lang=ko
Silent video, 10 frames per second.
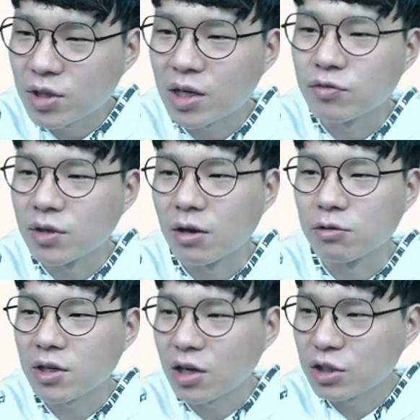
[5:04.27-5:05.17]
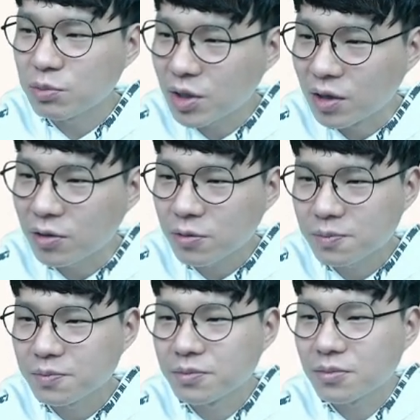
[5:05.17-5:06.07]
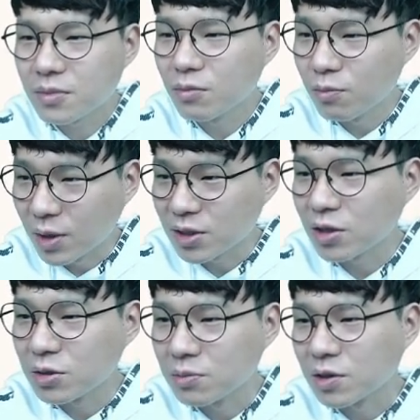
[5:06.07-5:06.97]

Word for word: 있구나라고 생각하기 쉽잖아요. 음, 마찬가지입니다.